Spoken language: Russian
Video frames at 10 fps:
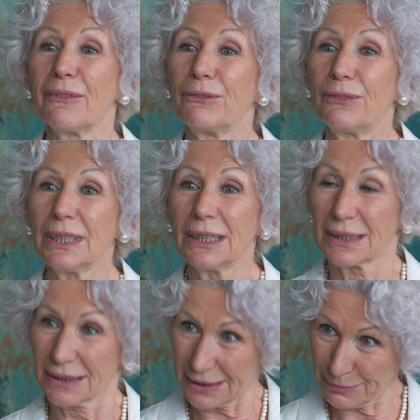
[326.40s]

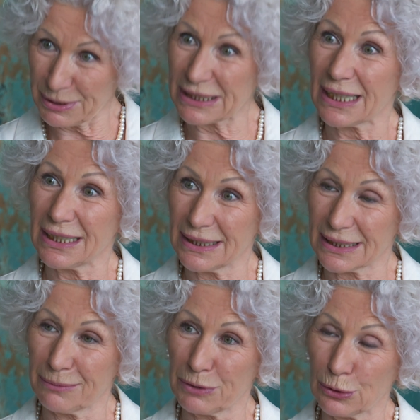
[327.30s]
Вы со
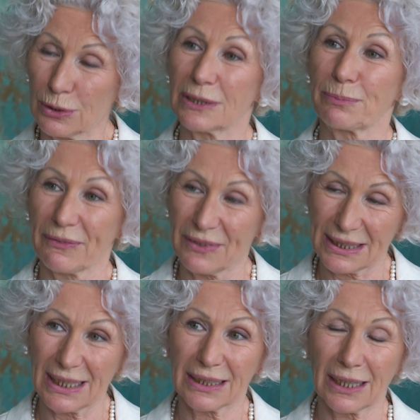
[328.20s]
специалистами, то есть с
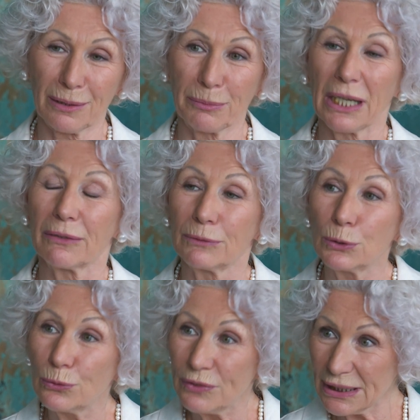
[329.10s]
профессионалами, вы
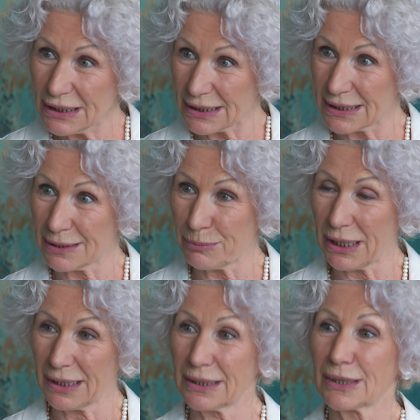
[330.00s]
увидите
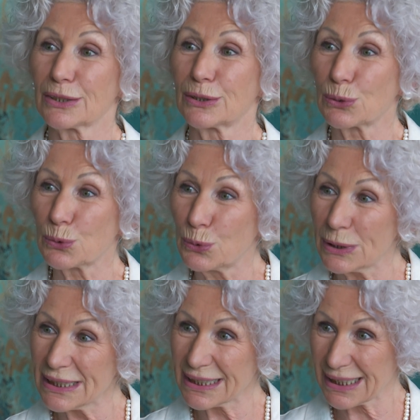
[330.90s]
себя с
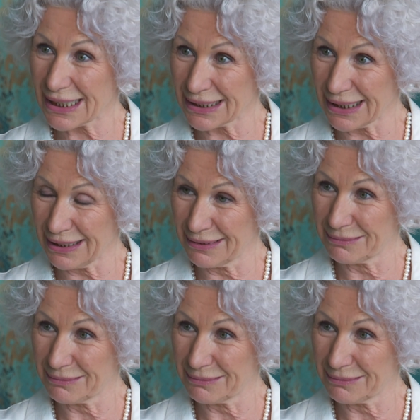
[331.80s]
другой стороны.